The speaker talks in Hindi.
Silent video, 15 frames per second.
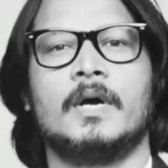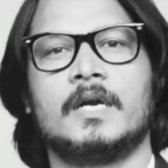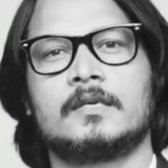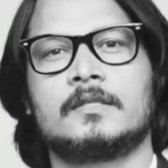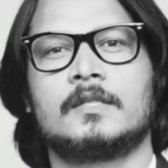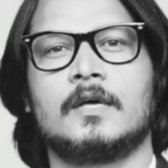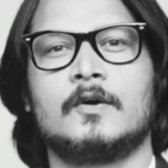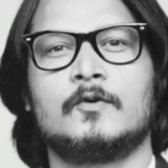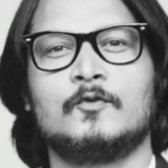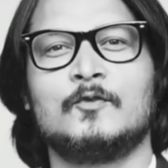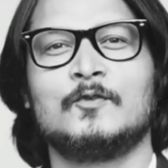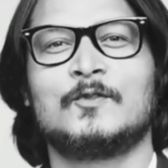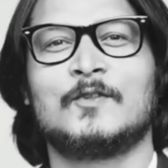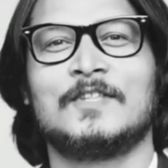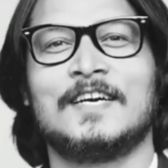बैठता
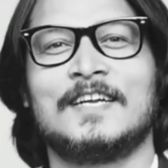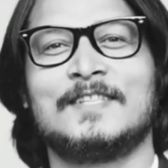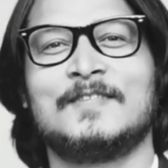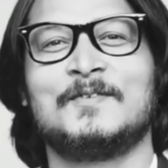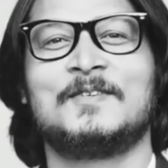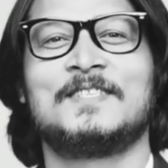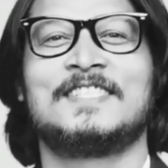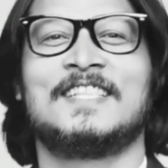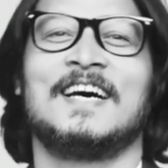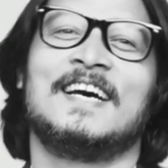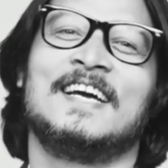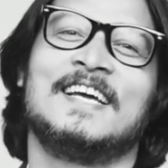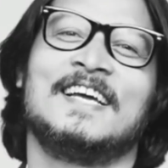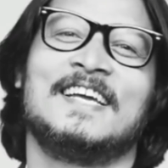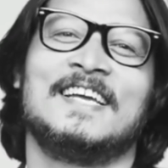हूँ तो दर्द
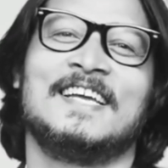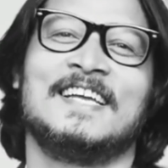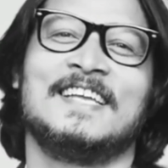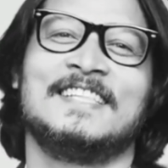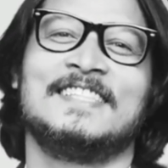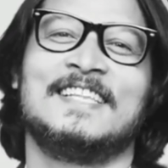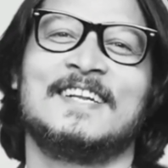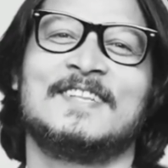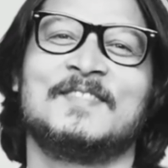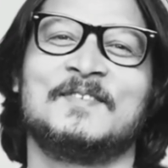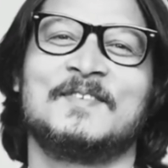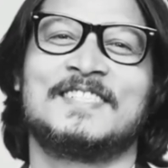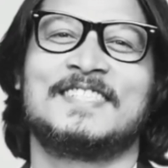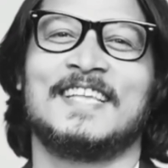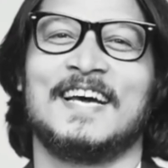उठता है दर्द
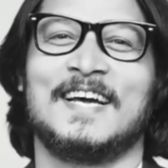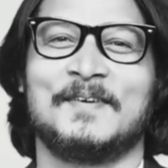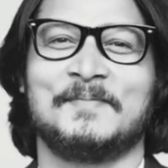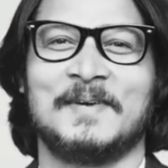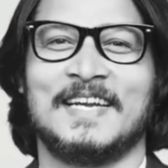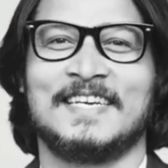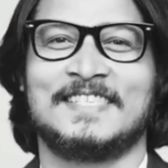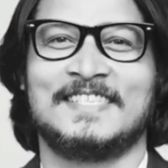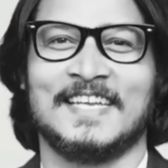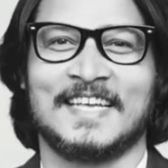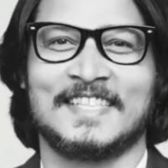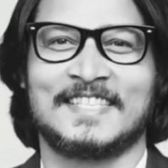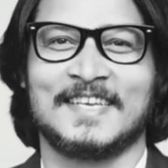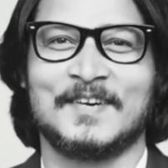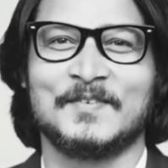उठता है बैठ
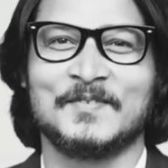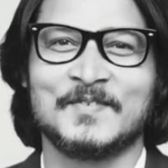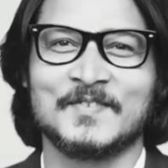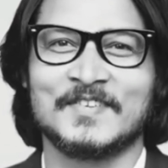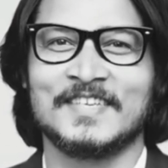जाता हूँ